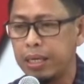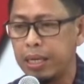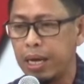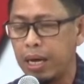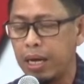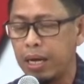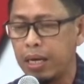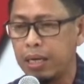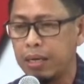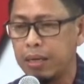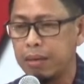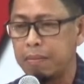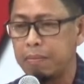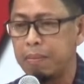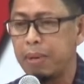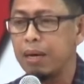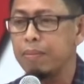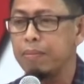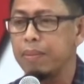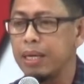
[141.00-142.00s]
Nah,
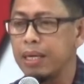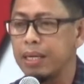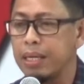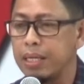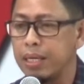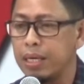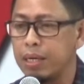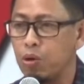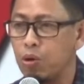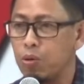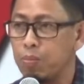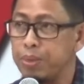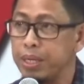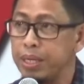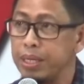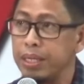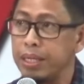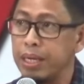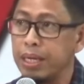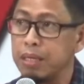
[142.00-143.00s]
bagaimana dengan
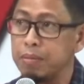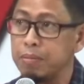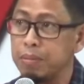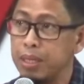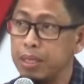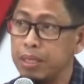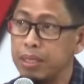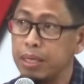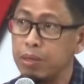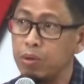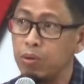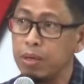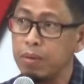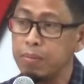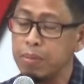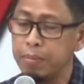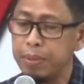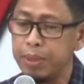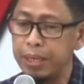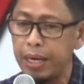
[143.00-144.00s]
opini yang diberikan oleh
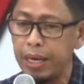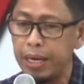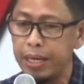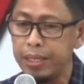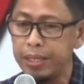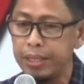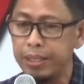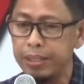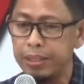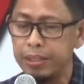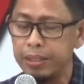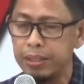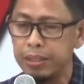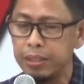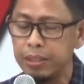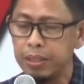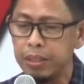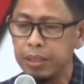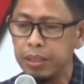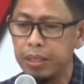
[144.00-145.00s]
BPK ini?
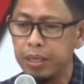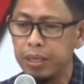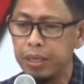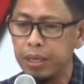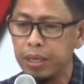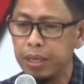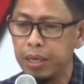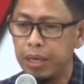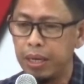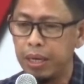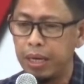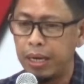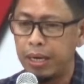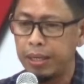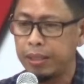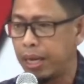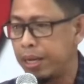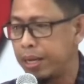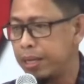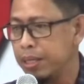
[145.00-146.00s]
E,
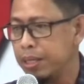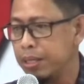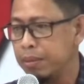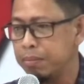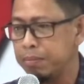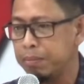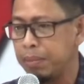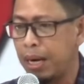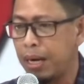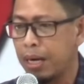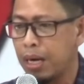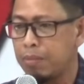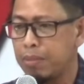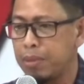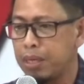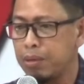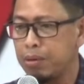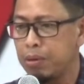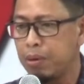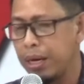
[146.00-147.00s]
tadi Pak
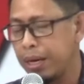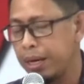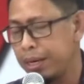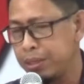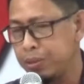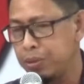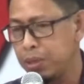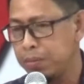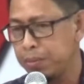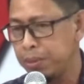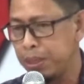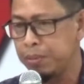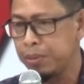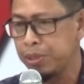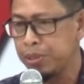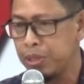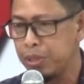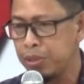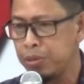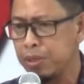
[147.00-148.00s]
Kaban Keuangan juga Pak
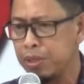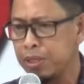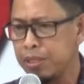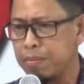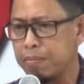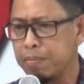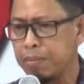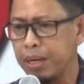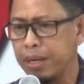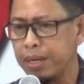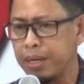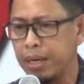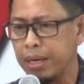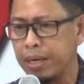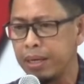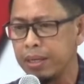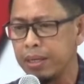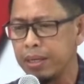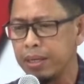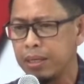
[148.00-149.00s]
Masih sudah
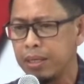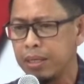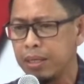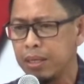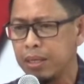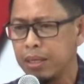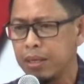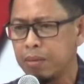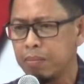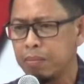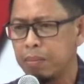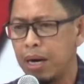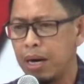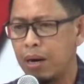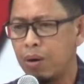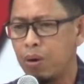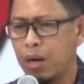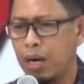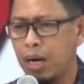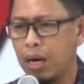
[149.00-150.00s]
sampaikan
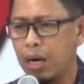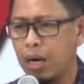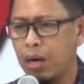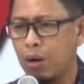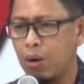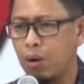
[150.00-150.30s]
bahwa